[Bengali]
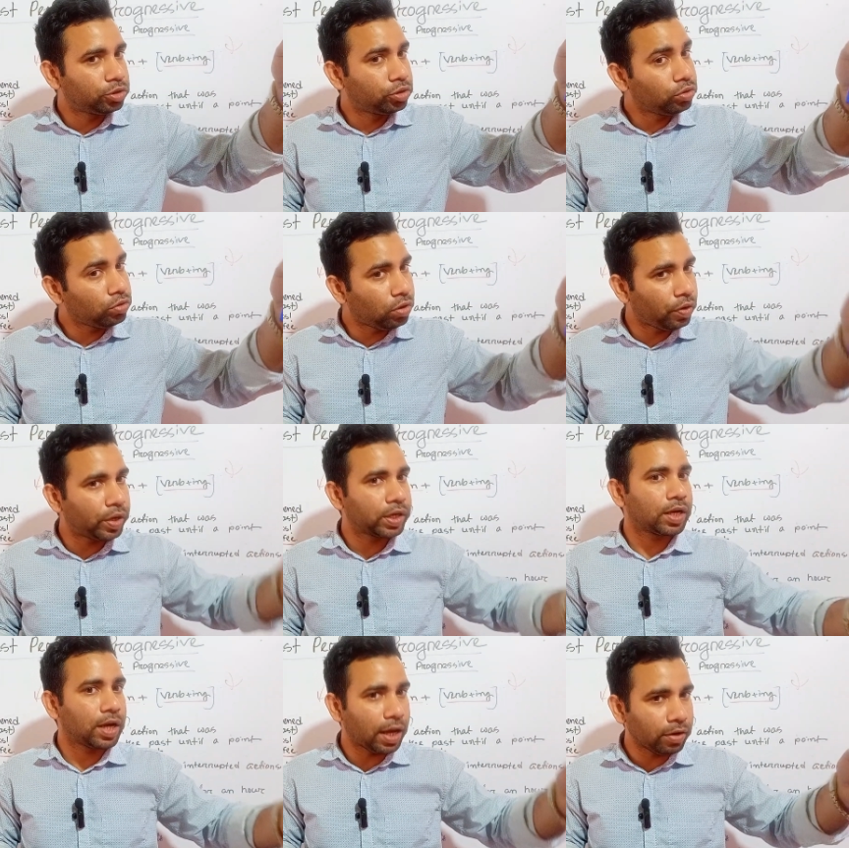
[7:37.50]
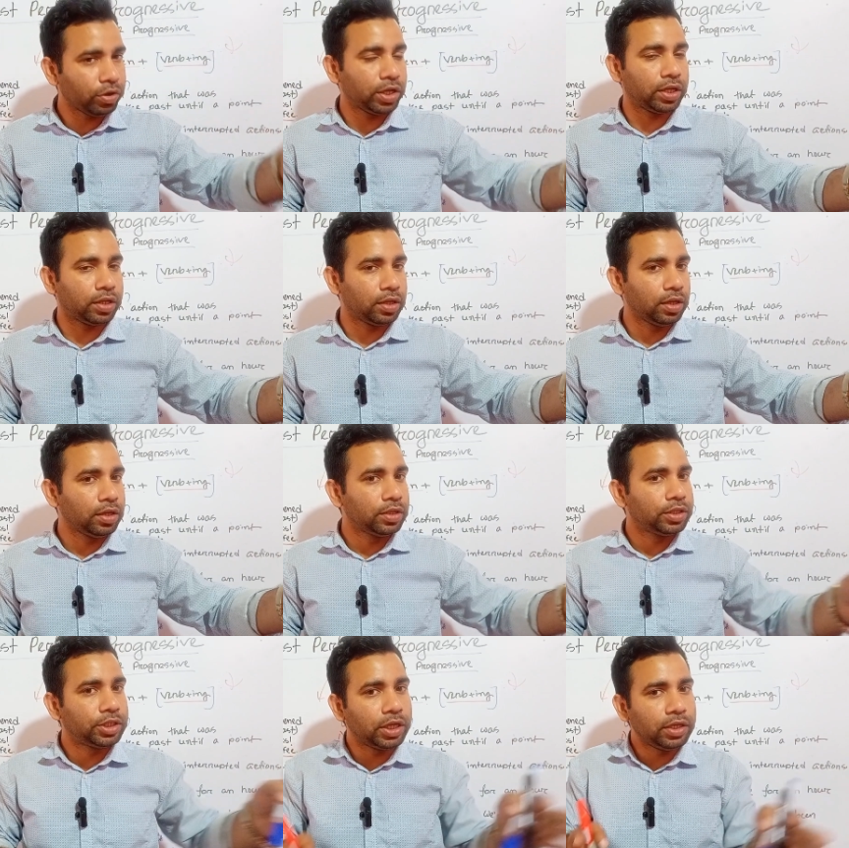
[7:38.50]
শুরু হওয়ার কারণে
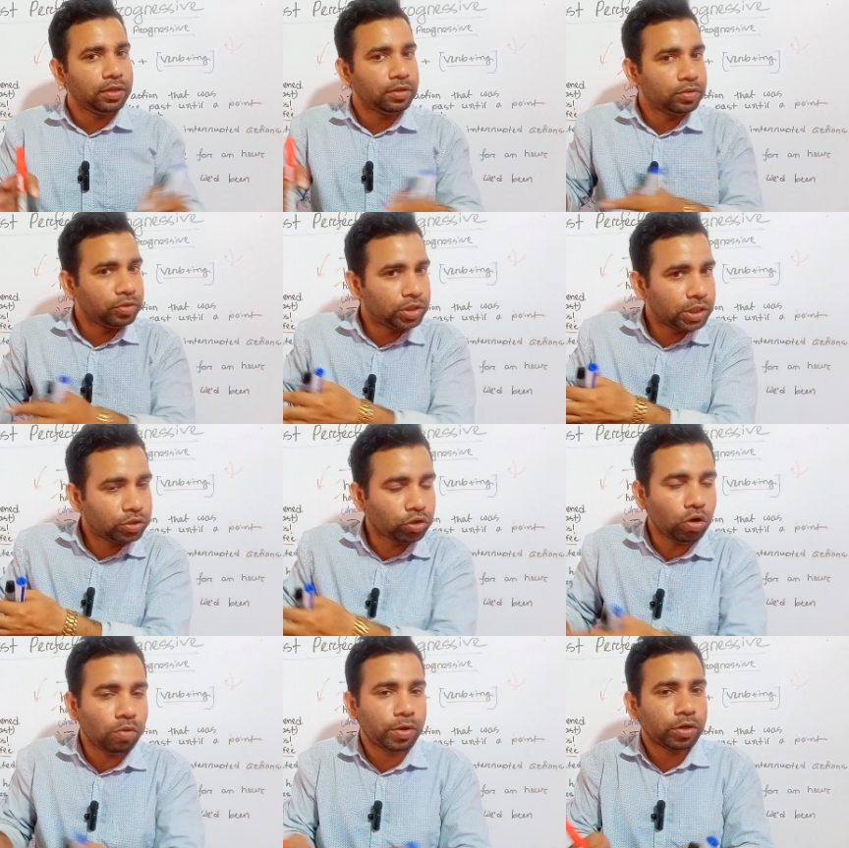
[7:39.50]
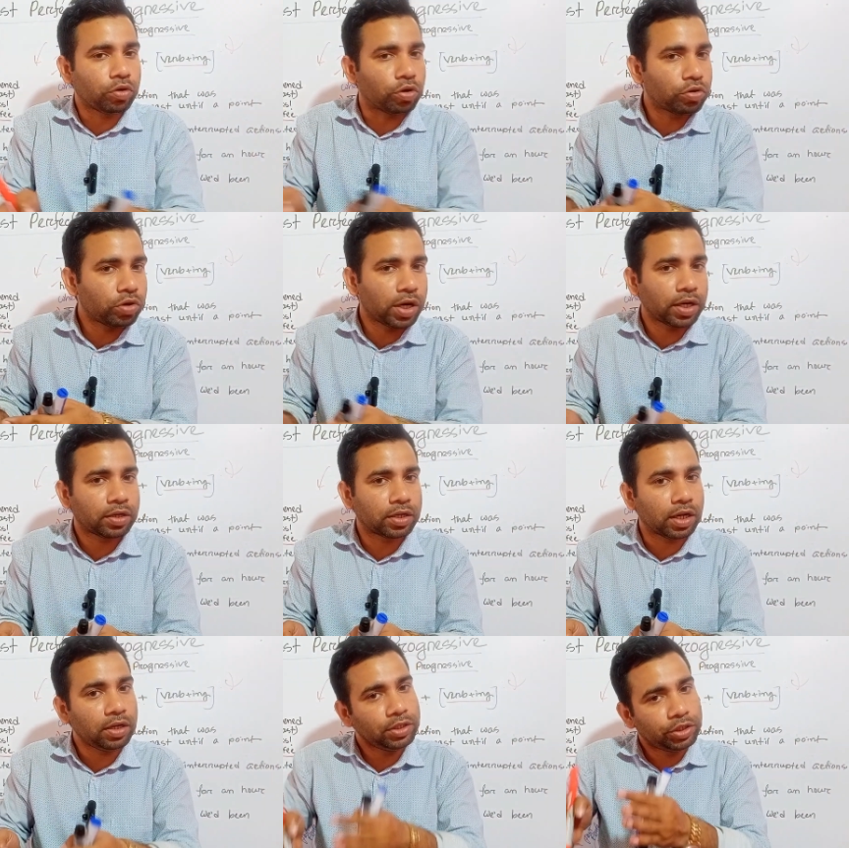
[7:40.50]
সেই যে চলমান
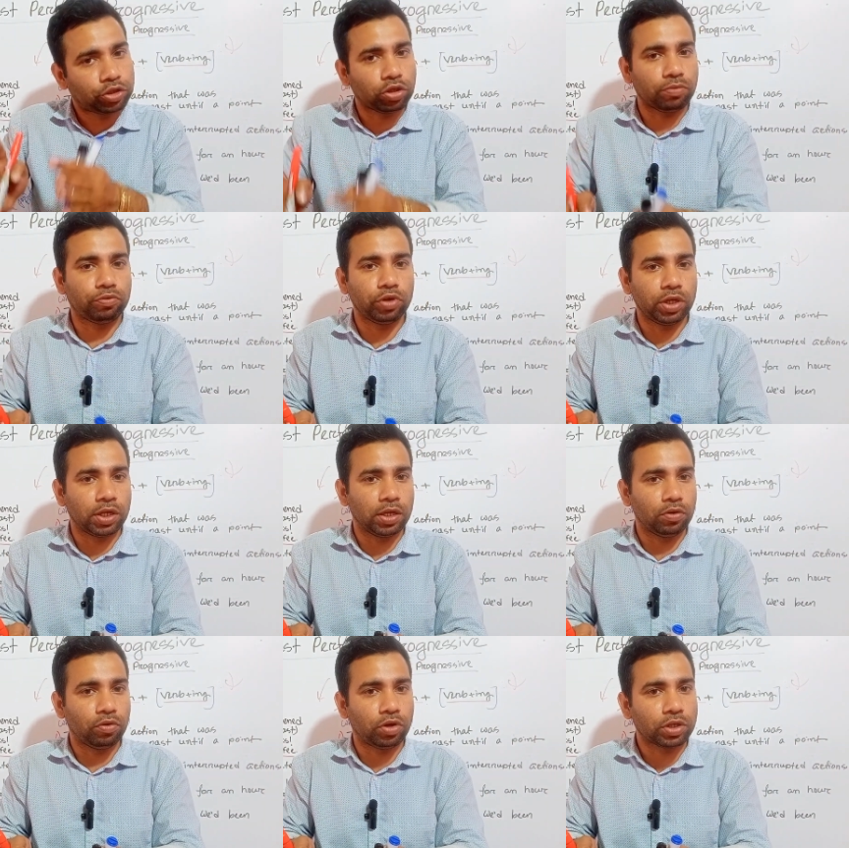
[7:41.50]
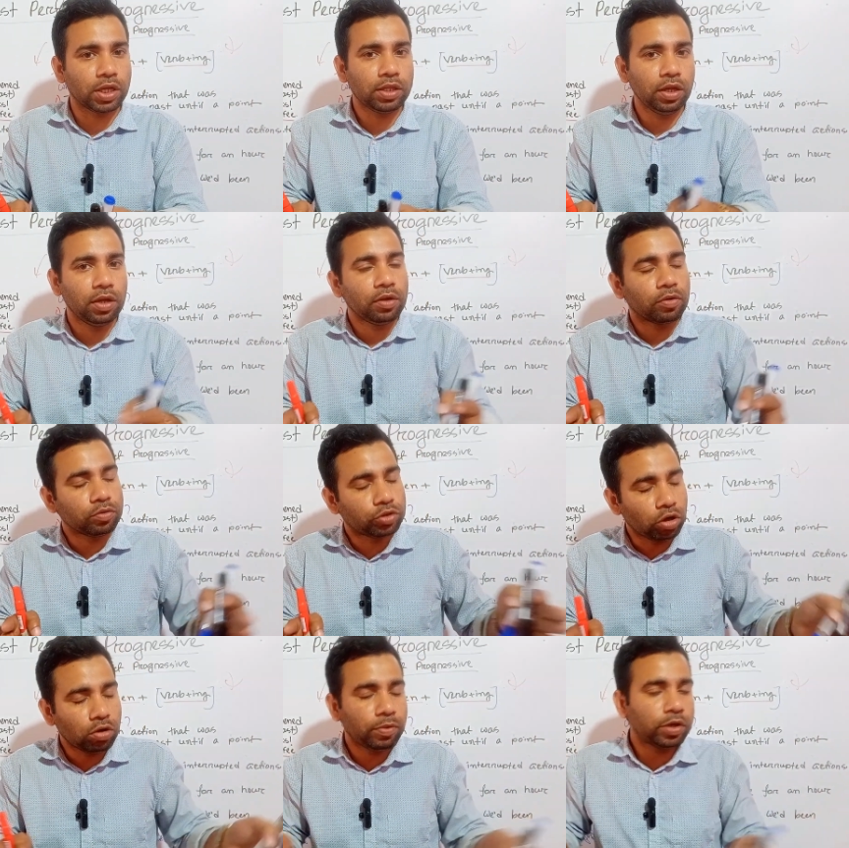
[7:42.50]
ঘটনাটা স্টপ হয়ে গেল অর্থাৎ
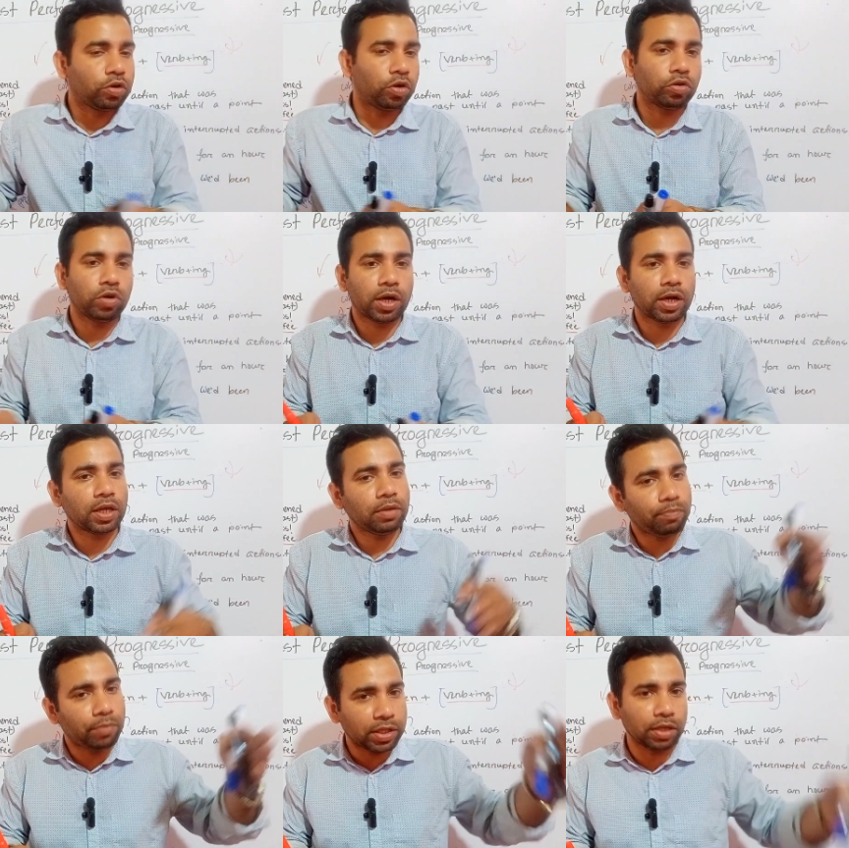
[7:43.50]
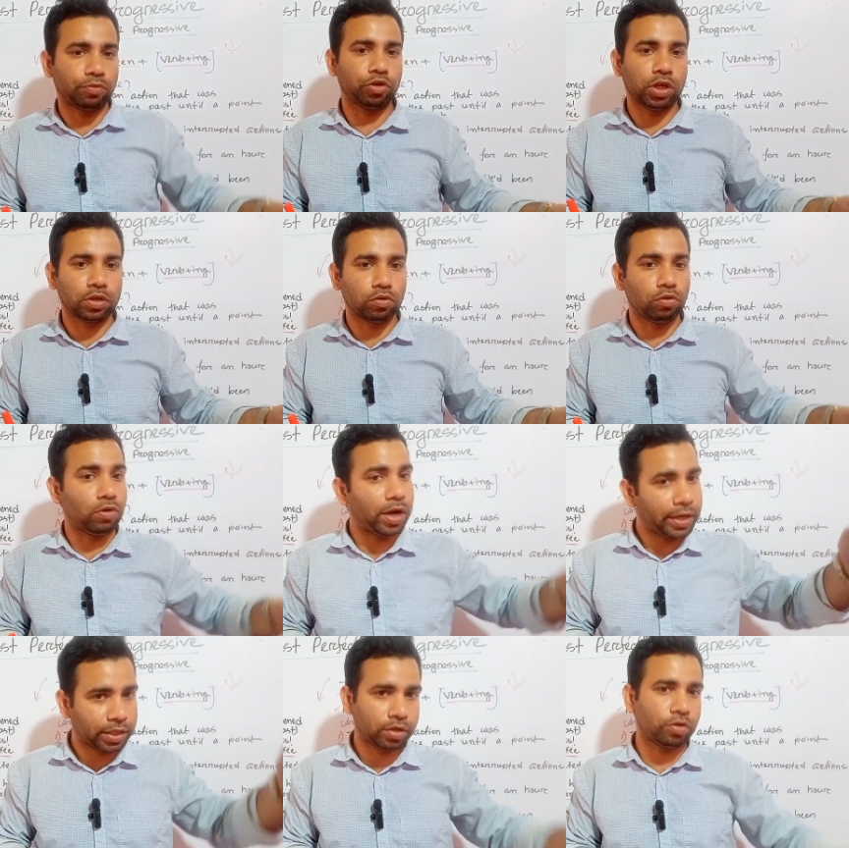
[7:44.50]
চলমান ঘটনাটাকে বাধা প্রদান করলো
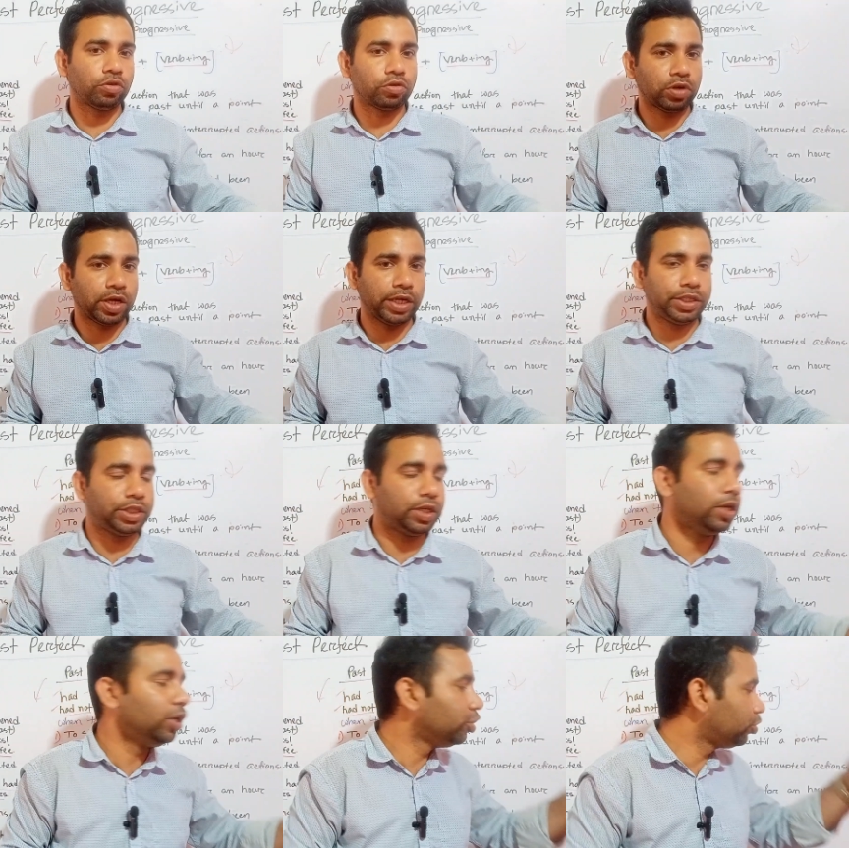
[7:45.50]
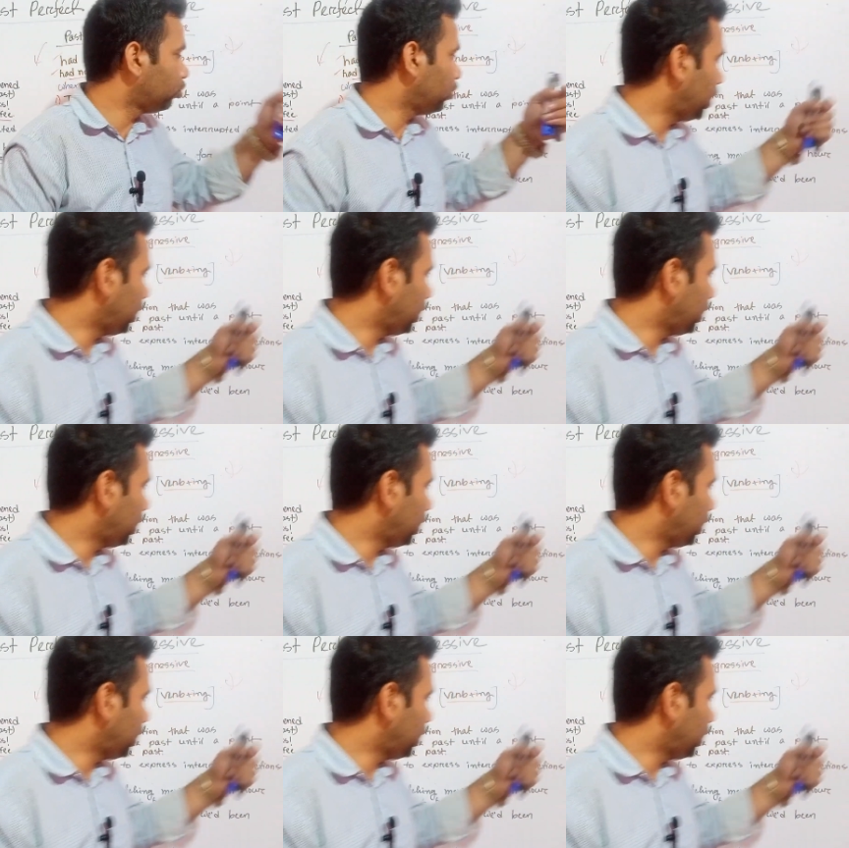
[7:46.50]
আরেকটা ঘটনা আইসে সো